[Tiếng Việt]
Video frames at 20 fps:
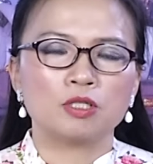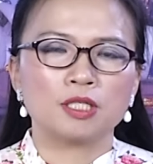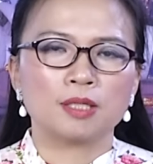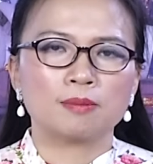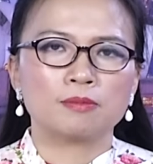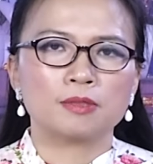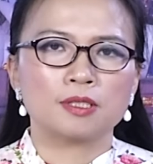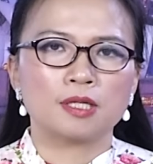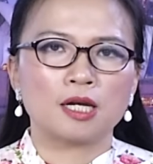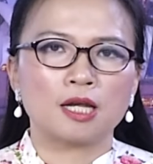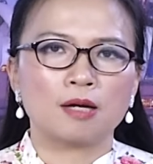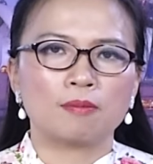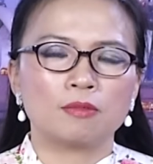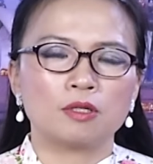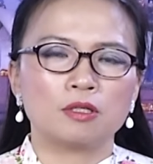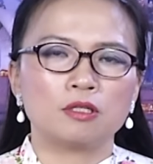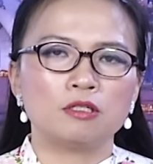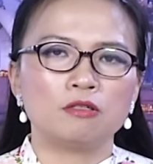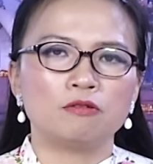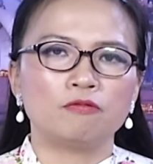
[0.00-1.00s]
ông Trump ra làm
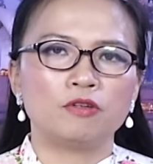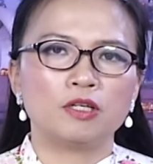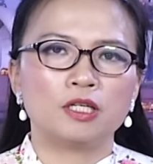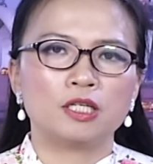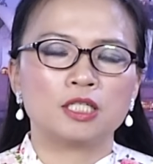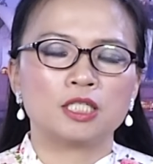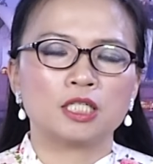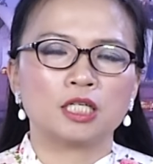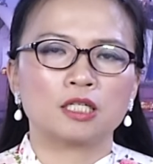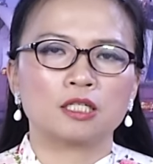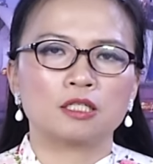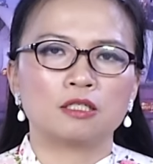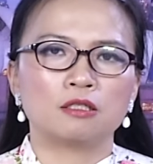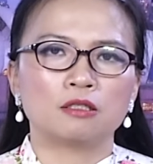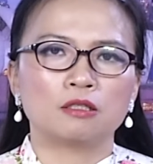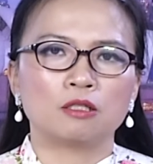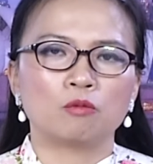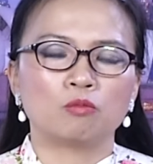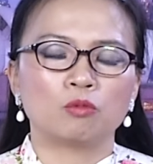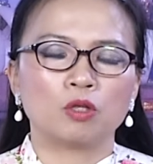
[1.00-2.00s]
ứng cử viên tranh
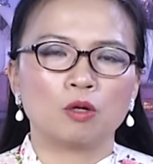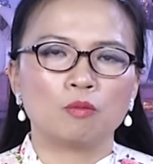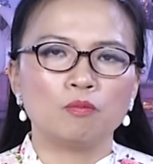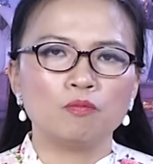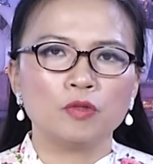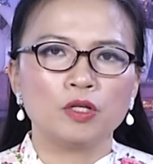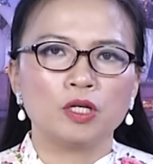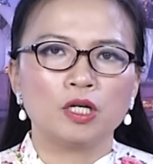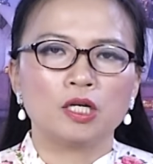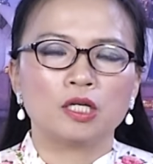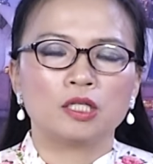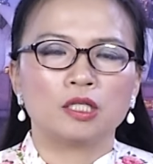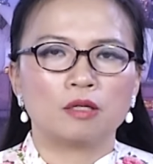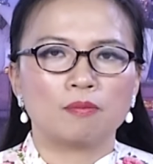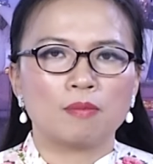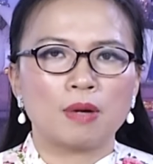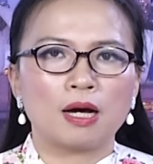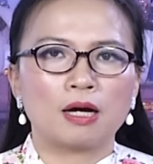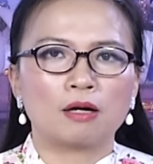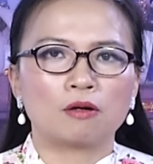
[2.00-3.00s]
cử tổng thống
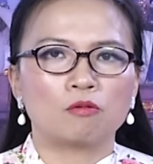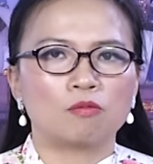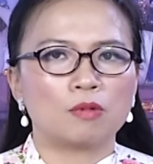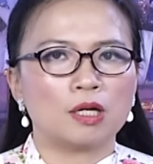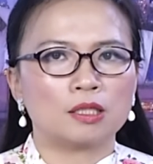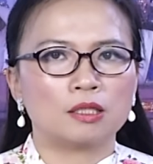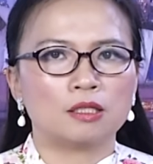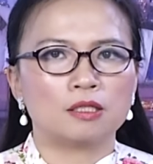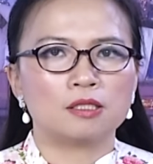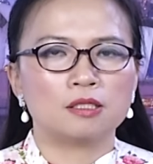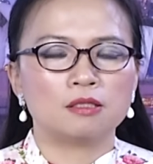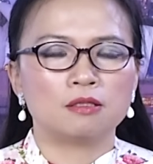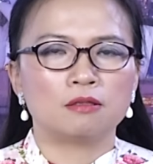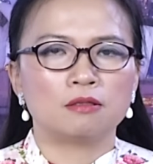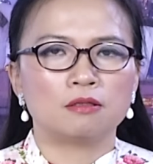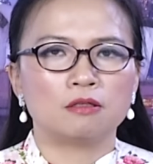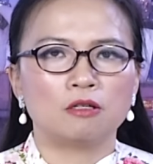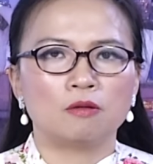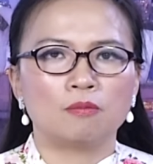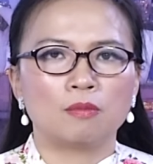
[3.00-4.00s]
thì bà cũng đã tới dự
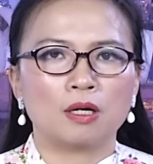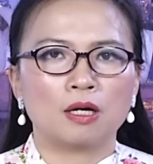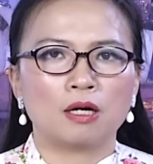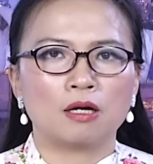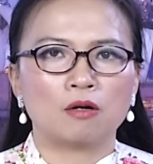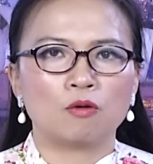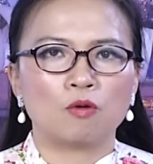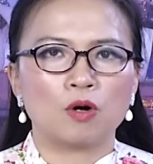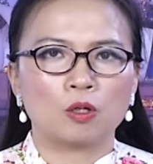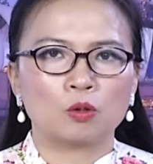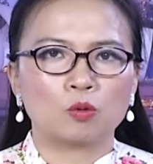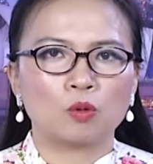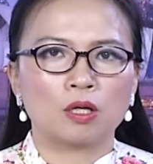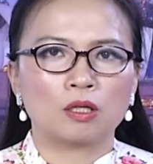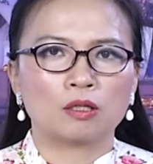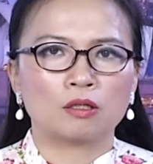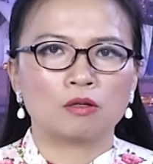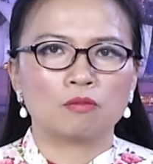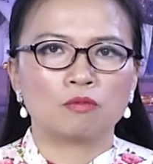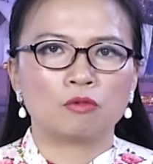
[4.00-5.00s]
nhưng mà hoàn
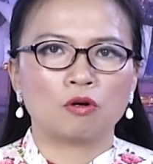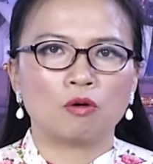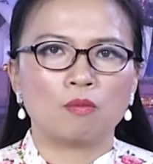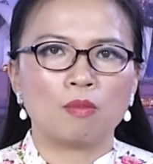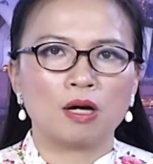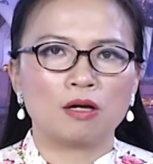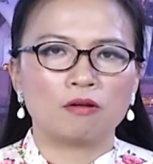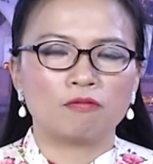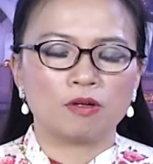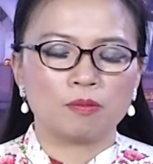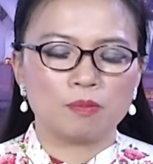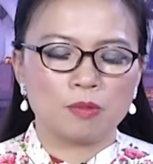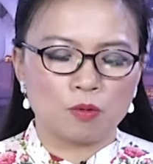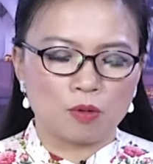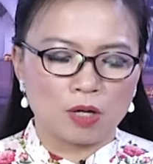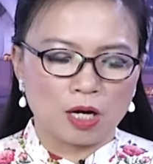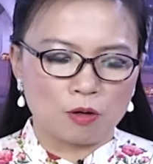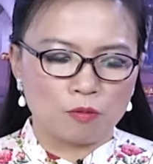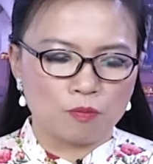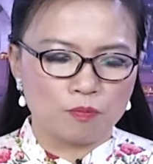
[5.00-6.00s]
toàn không có bài phát
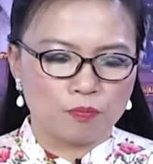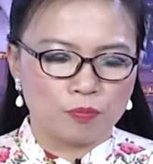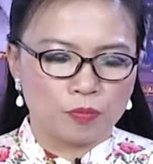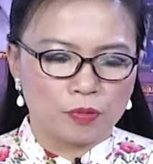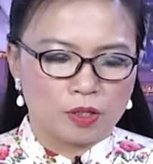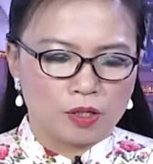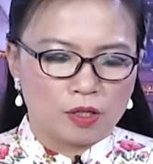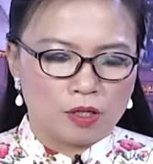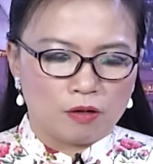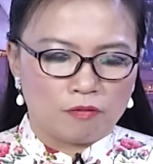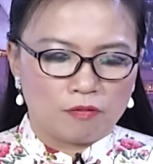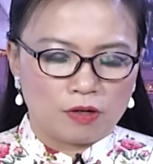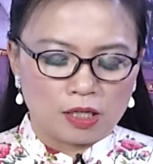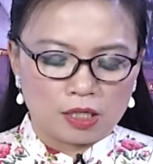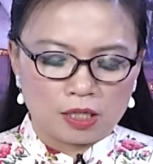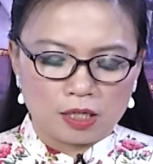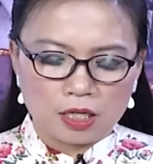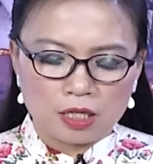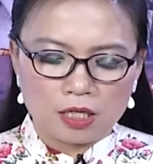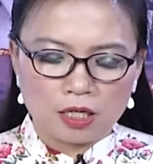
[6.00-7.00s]
biểu nào và
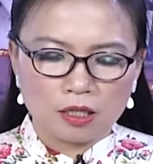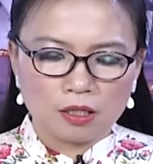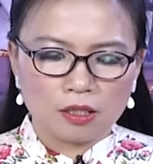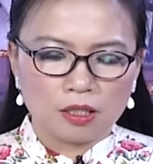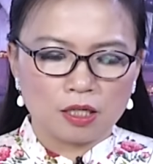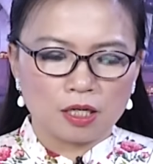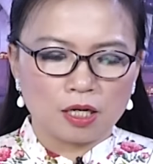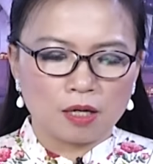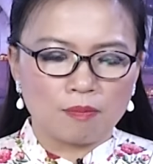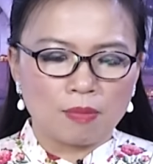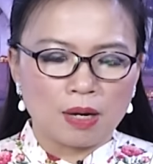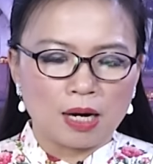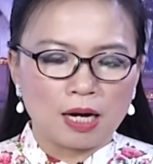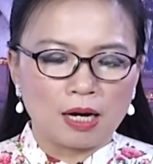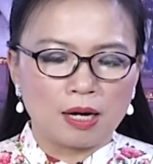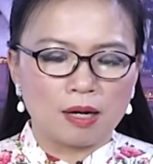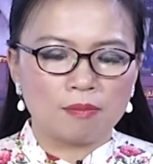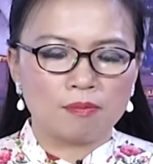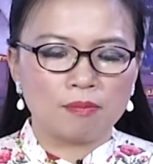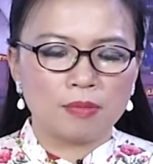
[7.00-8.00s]
gần đây nhất thì à,
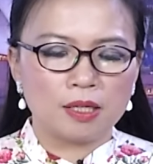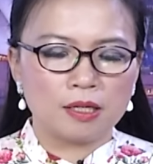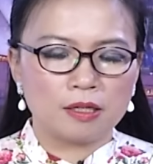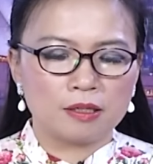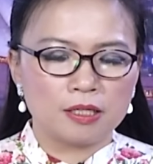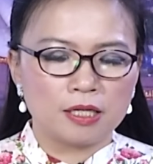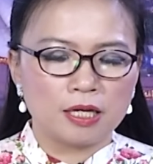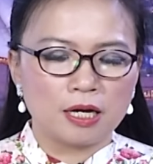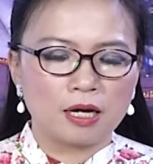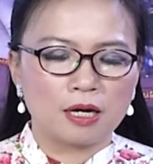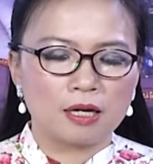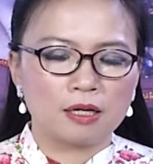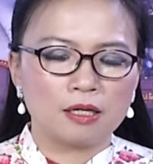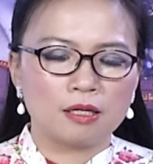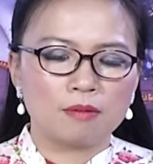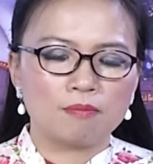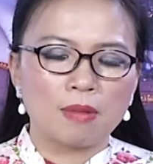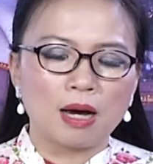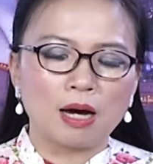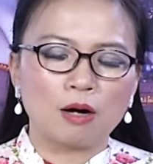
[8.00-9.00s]
bà Melania
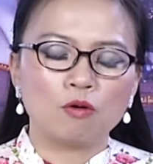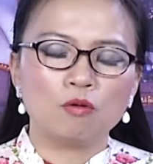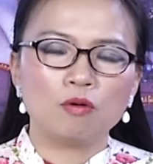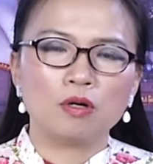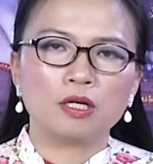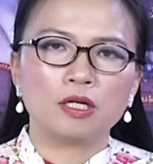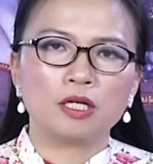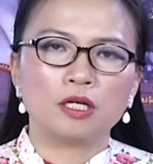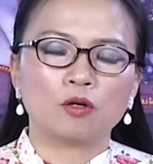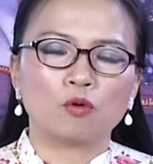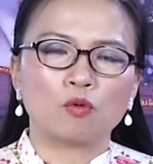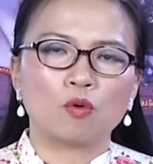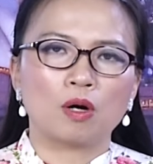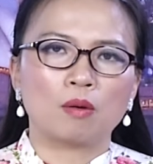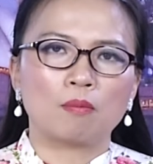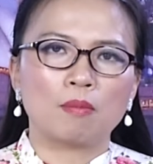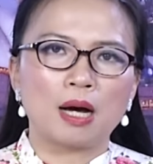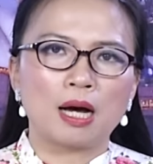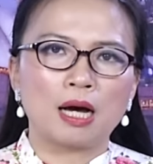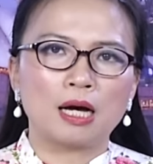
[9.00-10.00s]
lên báo là để
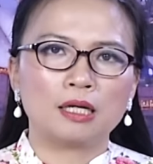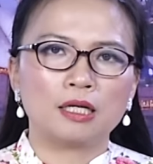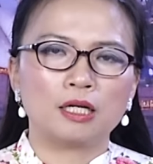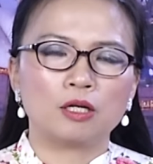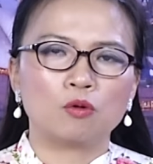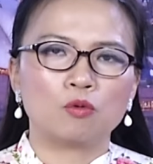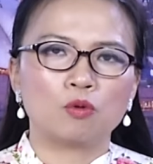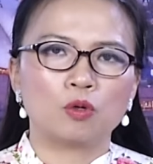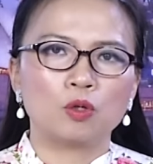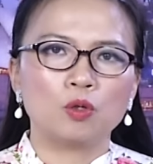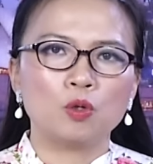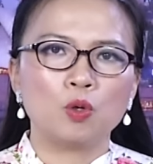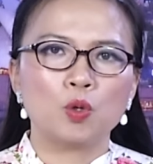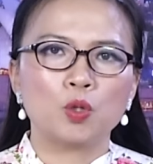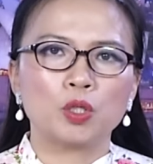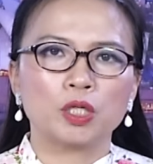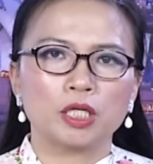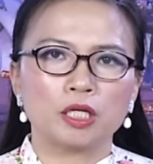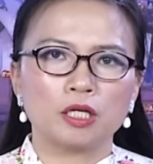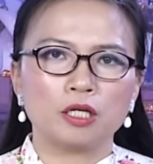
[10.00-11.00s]
quảng bá cái cuốn
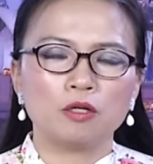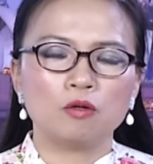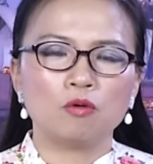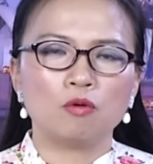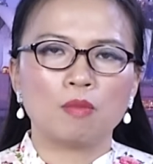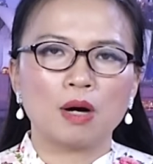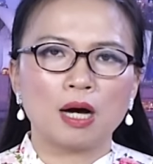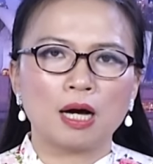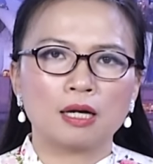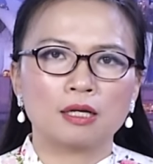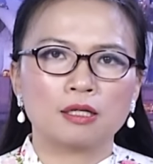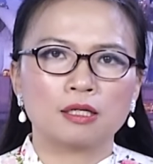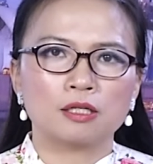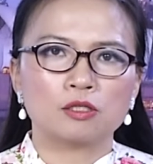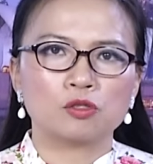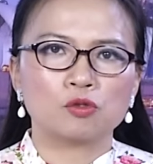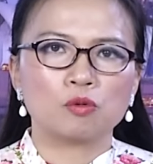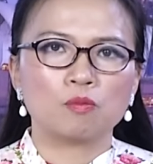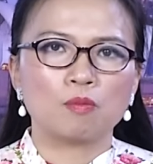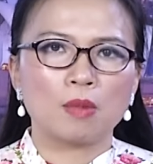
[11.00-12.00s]
hồi ký của bà
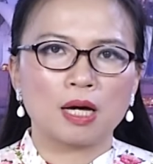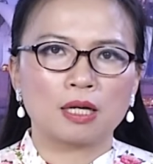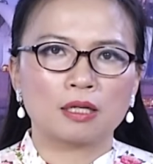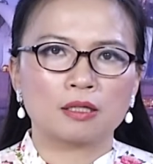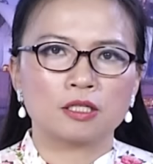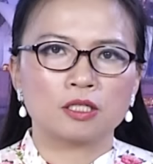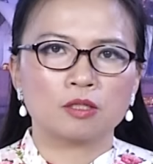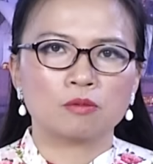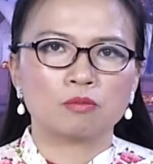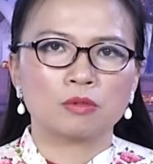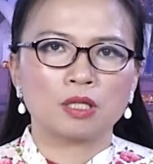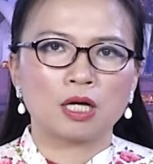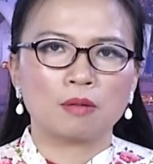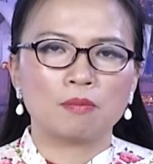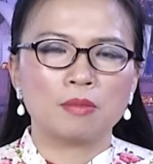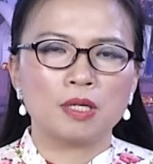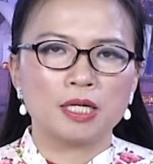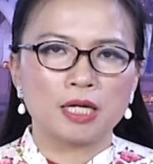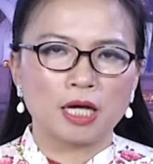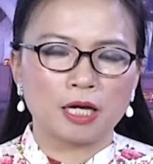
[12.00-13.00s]
à, xuất bản trong
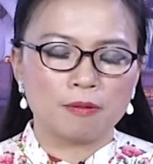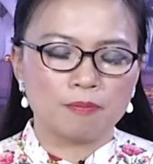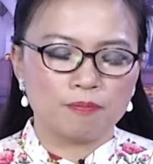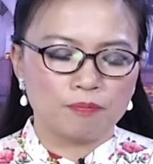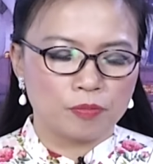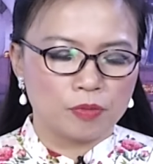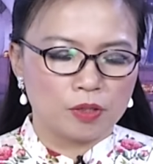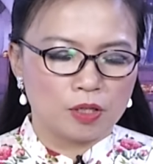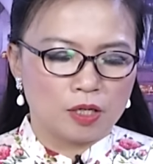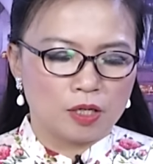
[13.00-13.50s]
tháng 10 này.